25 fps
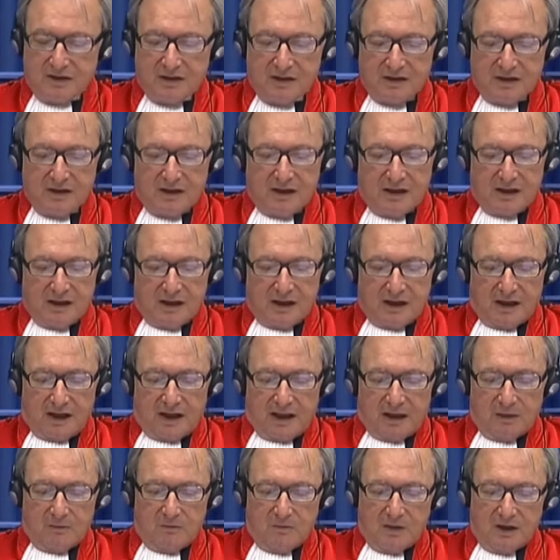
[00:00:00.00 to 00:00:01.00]
Après
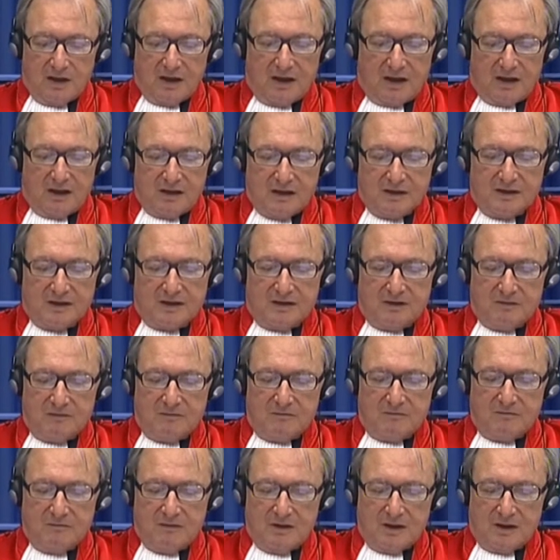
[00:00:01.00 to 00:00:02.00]
avoir donné lecture
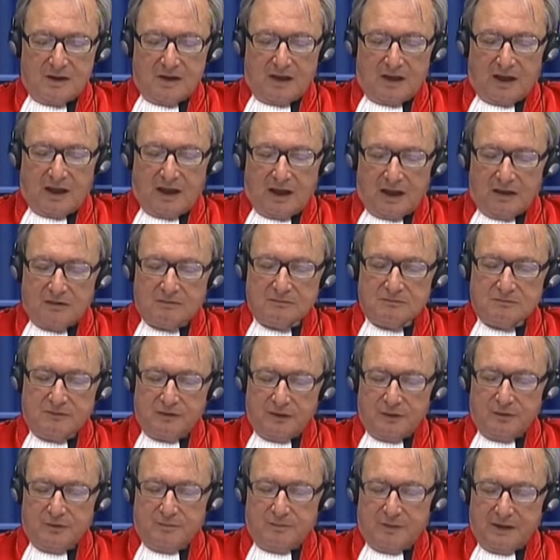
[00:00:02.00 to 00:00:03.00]
du contenu
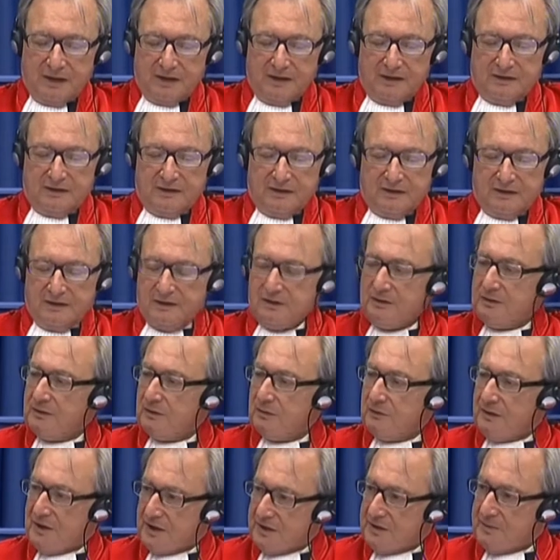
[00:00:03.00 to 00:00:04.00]
de chacun de ces chefs
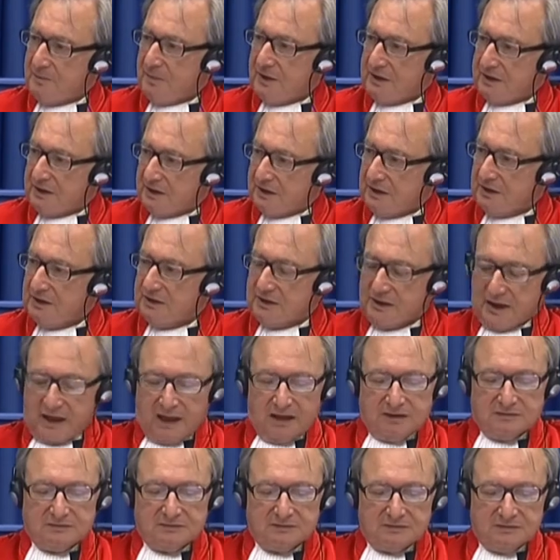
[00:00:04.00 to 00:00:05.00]
d'accusation, je
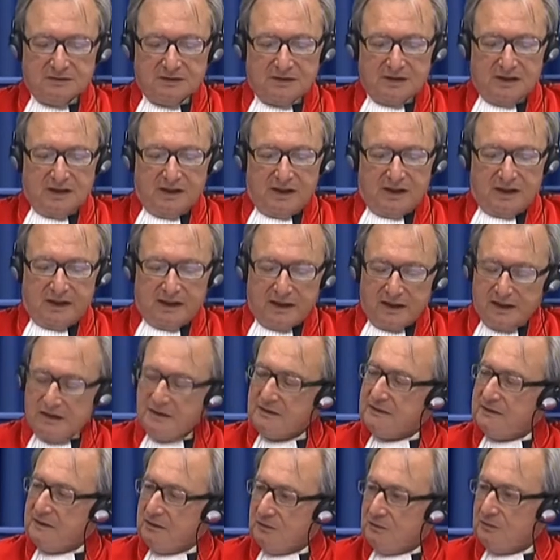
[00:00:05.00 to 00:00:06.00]
vous demanderai si vous
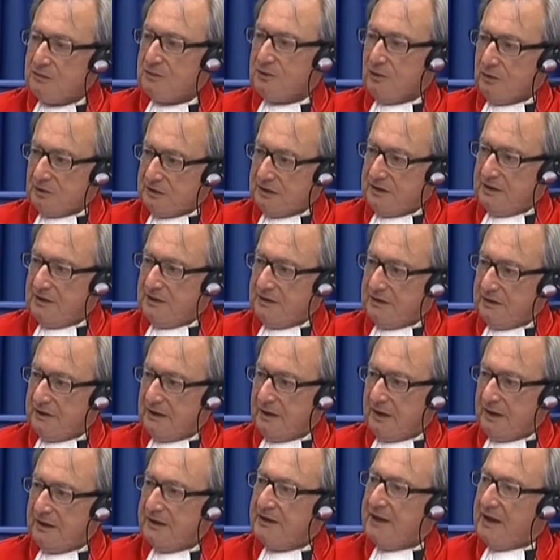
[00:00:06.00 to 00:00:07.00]
souhaitez plaider
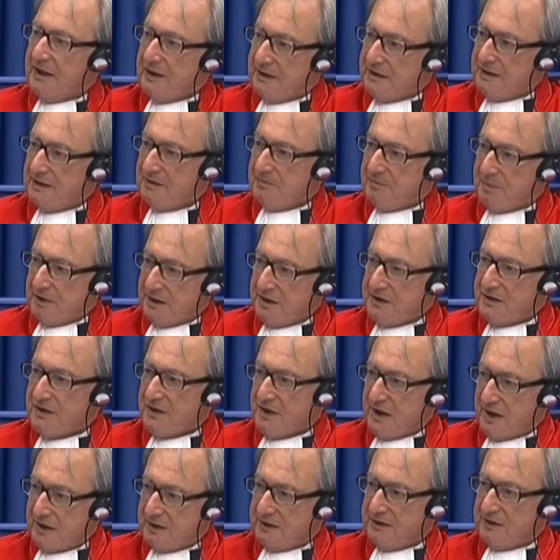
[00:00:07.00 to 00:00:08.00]
coupable ou non
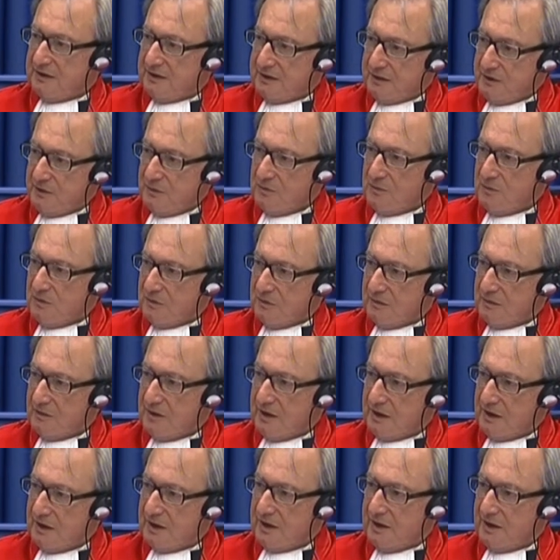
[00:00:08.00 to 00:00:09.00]
coupable de ce
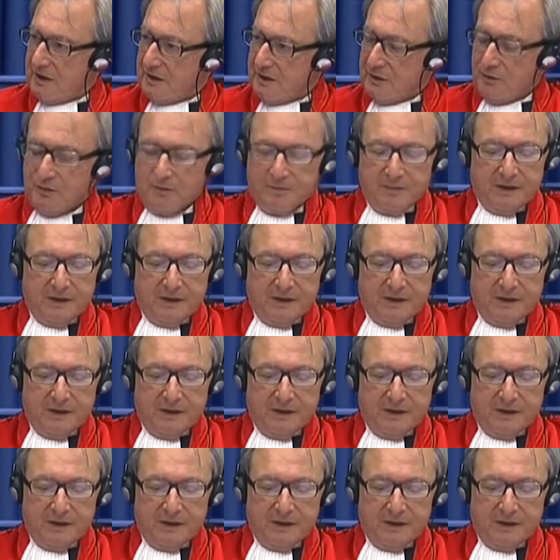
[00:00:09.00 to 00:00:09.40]
chef.